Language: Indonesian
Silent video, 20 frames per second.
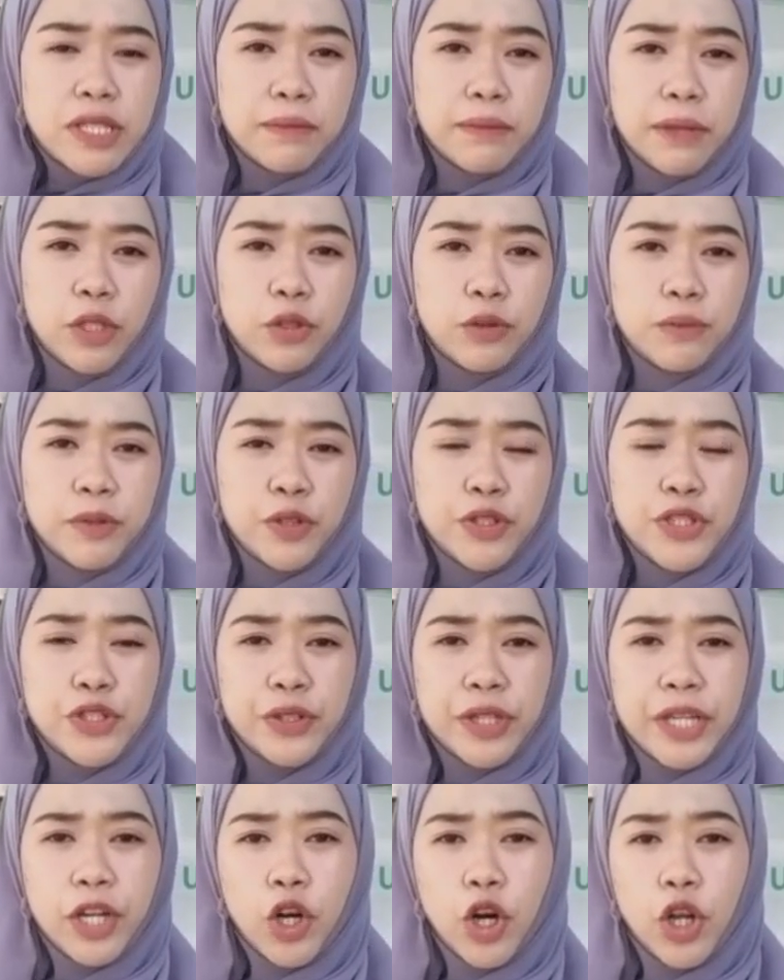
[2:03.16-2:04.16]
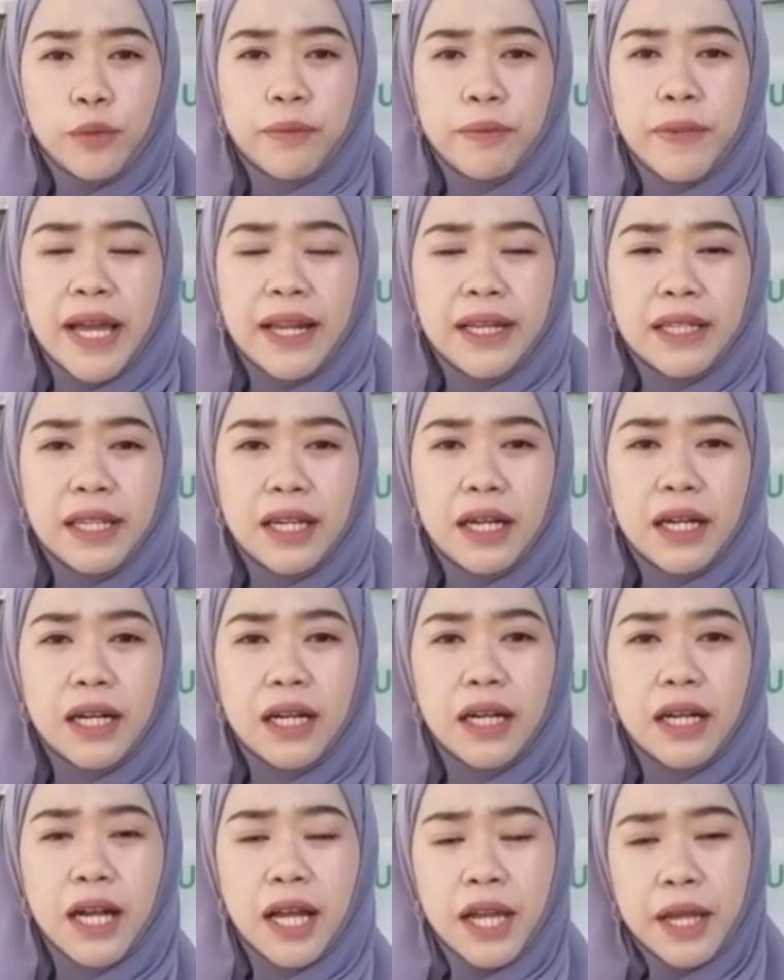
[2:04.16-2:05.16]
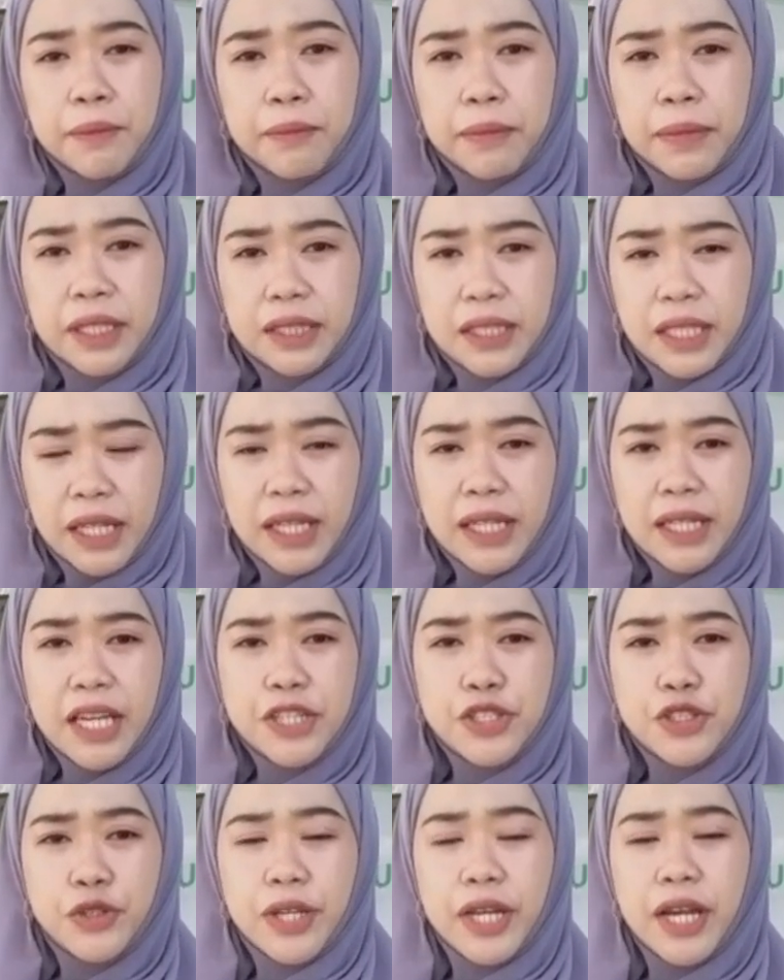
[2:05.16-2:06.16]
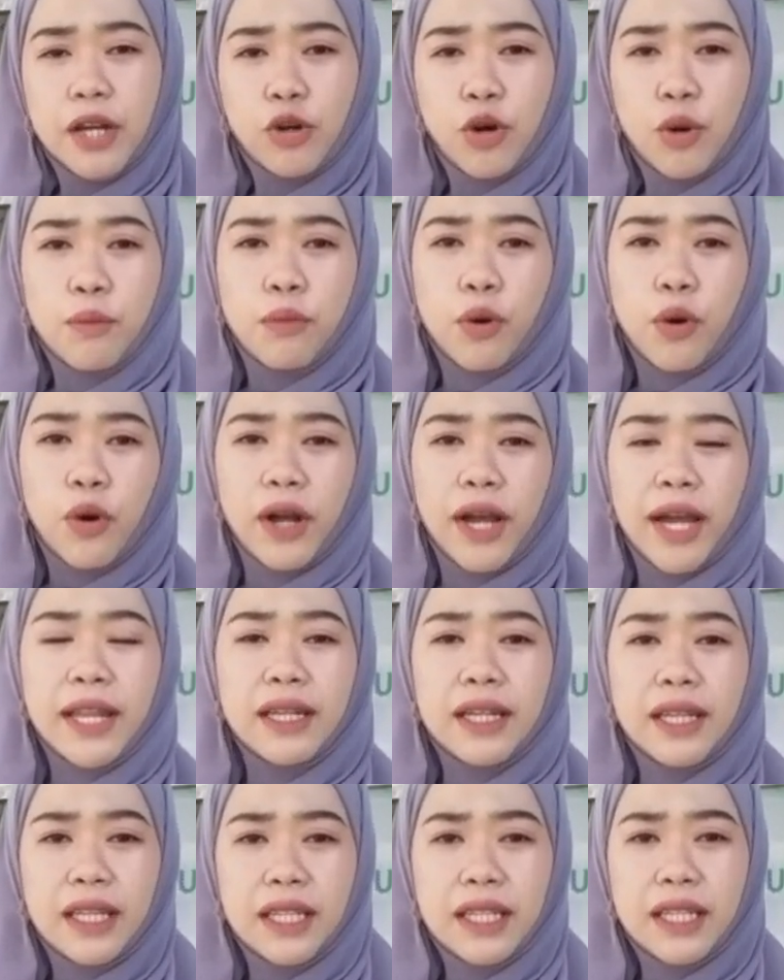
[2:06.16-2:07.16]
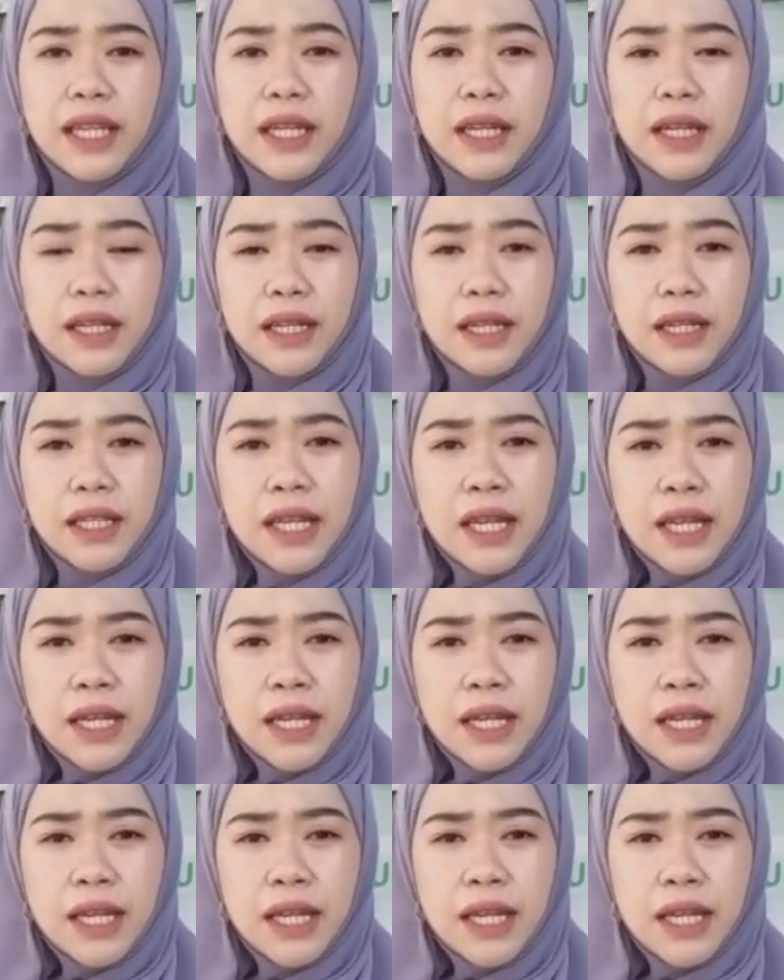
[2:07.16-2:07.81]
sebelum mengunjungi korban, uh, menteri dan juga rombongan ini uh,